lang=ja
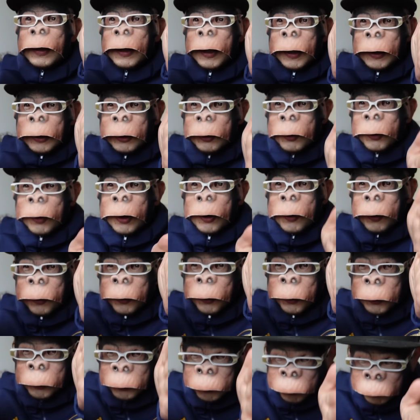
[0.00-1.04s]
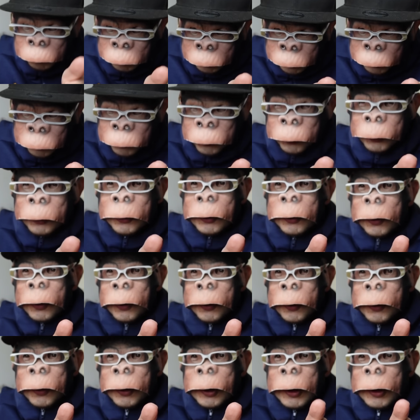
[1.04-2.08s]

なんとかこの細い鉄骨を